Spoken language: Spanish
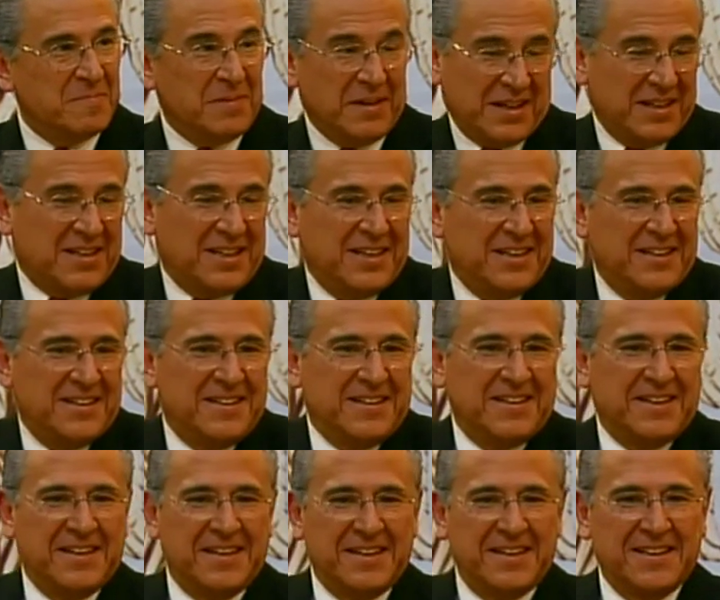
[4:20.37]
para quien
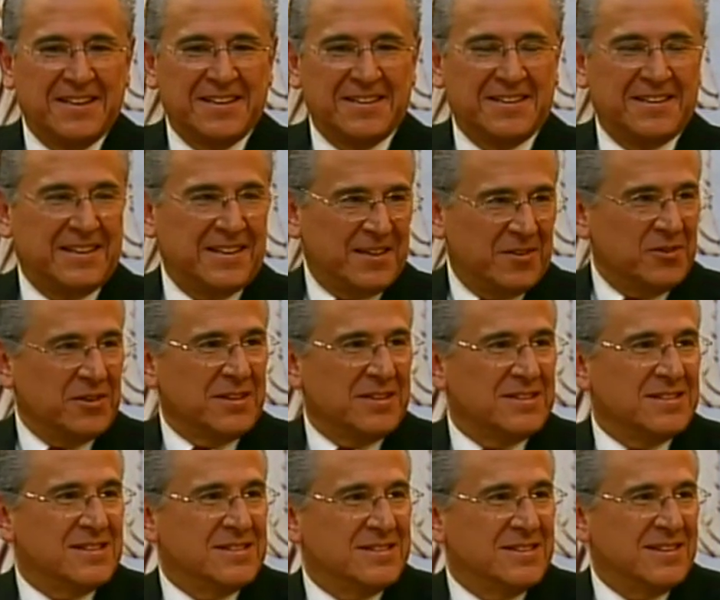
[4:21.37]
tenga una
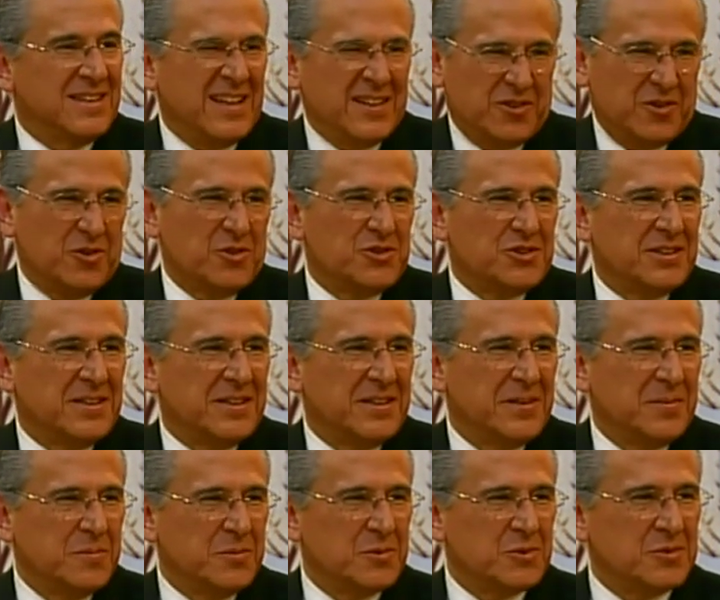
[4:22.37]
necesidad, todos
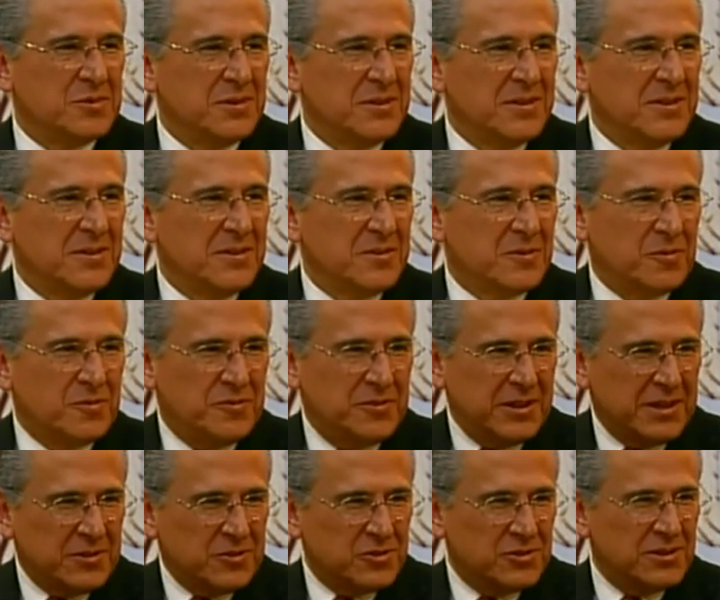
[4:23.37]
tenemos
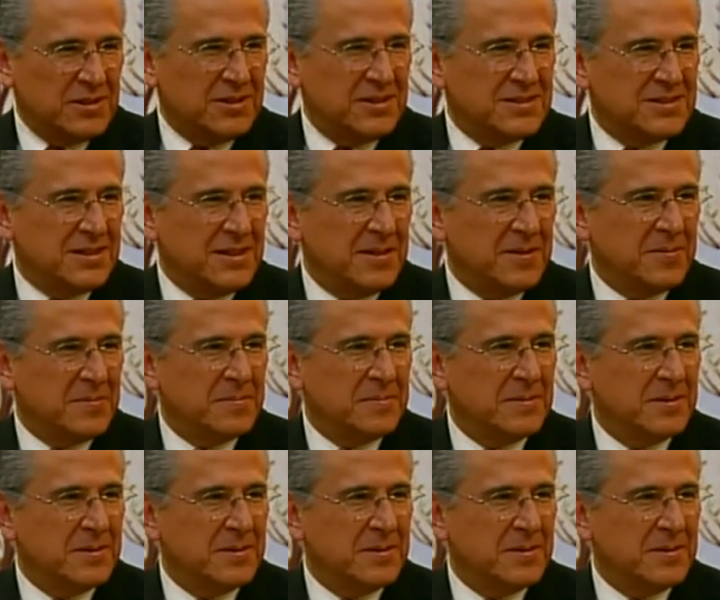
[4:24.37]
confiarnos en esa